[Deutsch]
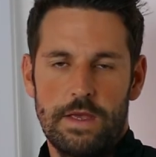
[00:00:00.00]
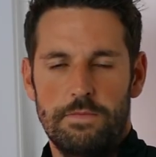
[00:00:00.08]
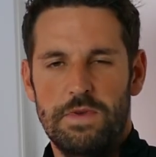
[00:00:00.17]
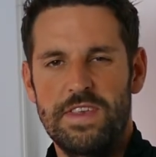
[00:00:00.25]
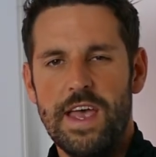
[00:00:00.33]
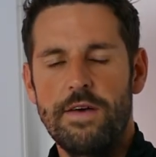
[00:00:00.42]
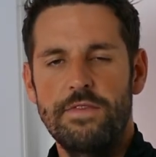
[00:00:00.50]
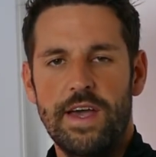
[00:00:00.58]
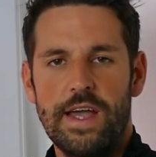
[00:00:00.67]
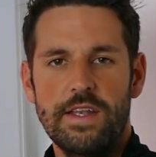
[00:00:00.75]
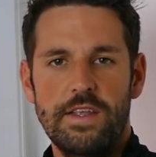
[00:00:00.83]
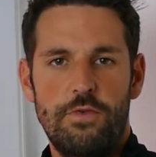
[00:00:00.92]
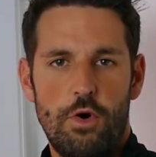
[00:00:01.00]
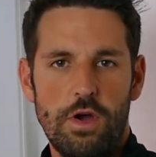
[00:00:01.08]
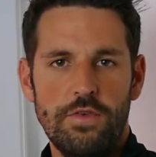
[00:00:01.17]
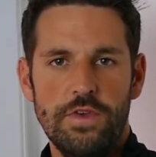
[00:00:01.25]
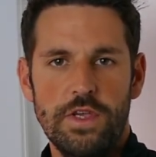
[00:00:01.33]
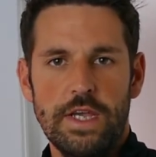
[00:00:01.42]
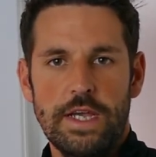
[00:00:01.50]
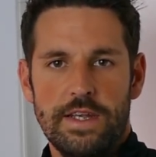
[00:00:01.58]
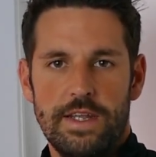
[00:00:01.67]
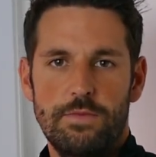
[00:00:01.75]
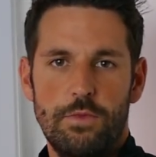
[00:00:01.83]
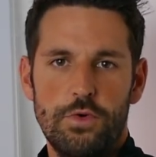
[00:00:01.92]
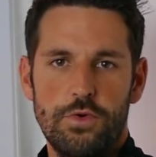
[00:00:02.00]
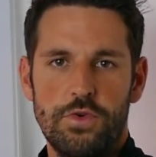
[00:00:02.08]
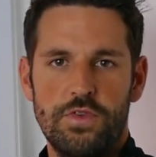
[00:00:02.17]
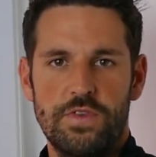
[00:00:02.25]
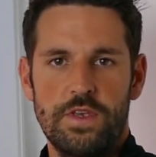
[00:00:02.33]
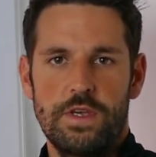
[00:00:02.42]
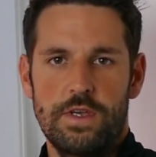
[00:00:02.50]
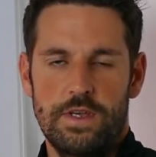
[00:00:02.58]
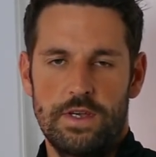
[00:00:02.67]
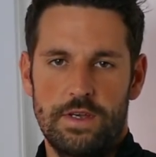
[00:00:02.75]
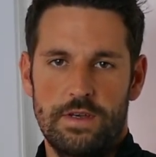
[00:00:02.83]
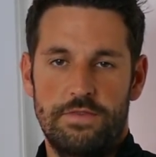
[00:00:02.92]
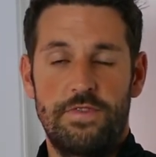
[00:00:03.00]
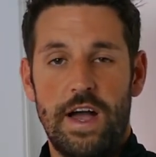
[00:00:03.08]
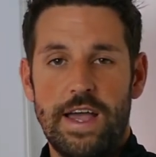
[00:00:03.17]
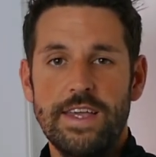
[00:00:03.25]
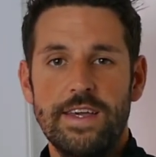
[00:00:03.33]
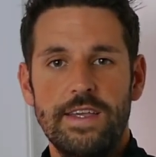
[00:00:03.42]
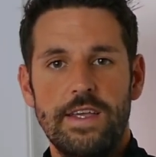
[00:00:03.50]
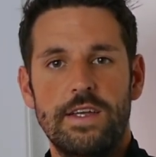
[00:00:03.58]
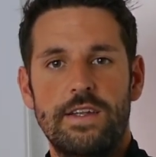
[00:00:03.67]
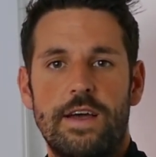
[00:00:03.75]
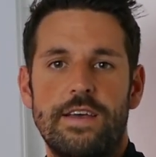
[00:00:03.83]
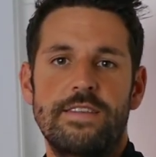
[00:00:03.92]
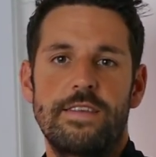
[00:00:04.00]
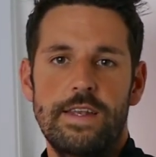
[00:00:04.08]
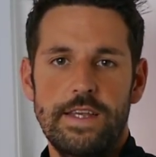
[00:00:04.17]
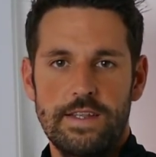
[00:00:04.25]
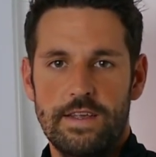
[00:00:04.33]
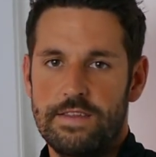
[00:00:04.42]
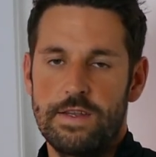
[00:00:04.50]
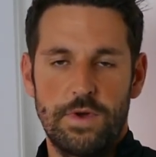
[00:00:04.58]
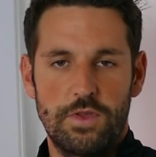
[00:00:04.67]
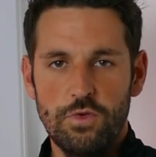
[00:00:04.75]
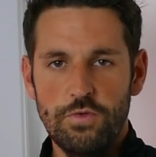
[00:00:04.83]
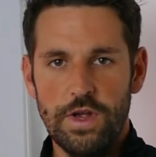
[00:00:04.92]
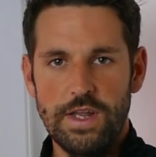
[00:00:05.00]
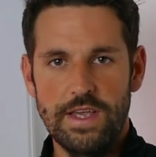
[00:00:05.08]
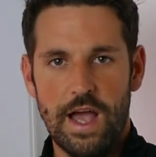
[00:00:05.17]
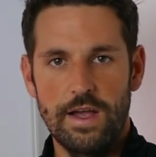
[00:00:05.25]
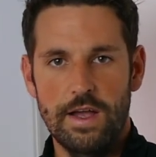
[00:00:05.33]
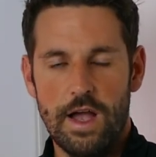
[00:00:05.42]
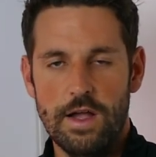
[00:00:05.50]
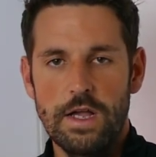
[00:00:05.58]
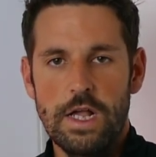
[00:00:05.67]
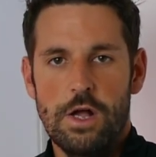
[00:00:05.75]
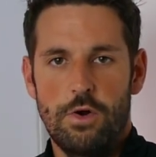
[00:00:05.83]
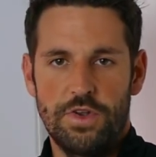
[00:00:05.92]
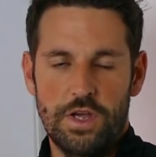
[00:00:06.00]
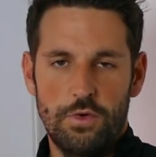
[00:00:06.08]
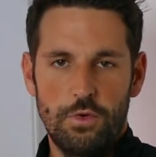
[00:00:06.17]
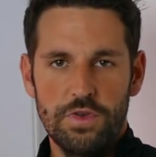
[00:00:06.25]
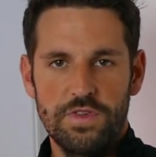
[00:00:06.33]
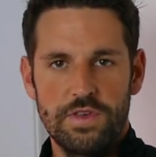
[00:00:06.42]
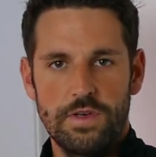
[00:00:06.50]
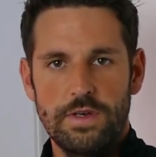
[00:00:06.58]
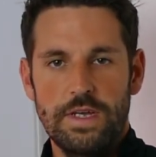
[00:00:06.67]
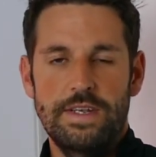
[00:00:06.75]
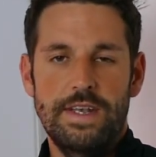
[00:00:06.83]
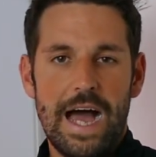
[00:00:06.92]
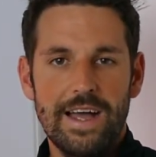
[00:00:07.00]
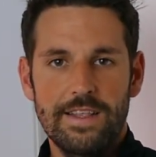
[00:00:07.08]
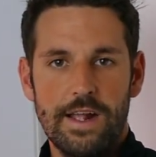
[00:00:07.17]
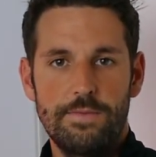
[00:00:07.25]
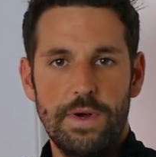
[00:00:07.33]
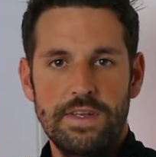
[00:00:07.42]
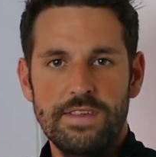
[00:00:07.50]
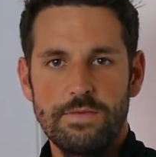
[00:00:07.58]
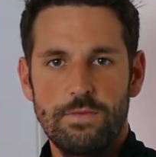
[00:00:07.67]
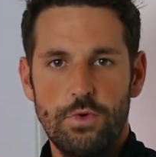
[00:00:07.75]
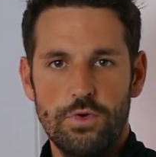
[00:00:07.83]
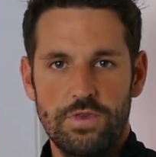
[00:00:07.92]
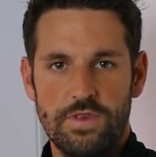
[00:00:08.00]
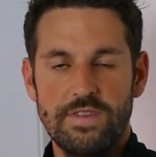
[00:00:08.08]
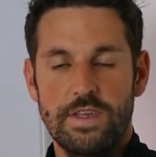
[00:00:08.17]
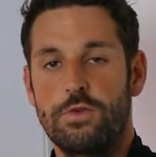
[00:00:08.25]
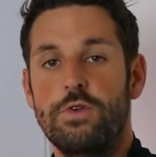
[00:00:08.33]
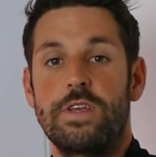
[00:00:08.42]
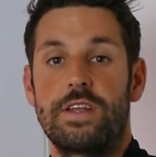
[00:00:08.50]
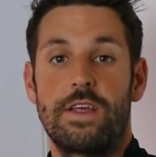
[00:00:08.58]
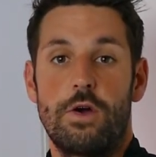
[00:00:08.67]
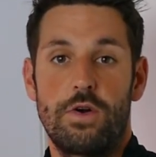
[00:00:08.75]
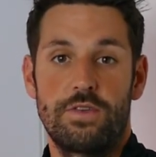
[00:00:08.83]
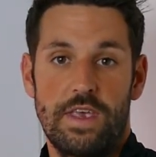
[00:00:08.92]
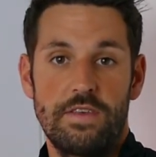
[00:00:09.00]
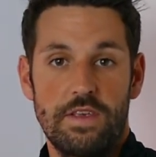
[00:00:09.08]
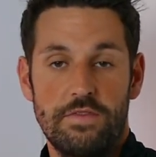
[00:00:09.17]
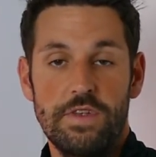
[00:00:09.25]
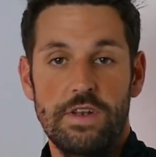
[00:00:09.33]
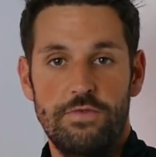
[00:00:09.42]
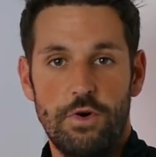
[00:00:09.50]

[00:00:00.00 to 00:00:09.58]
Bisher haben wir relativ häufig den Modus äh, frei kreiert, heißt die Lichter sind immer zufällig angegangen und der große Nachteil bei diesem Modus ist, natürlich hat er auch sehr, sehr viele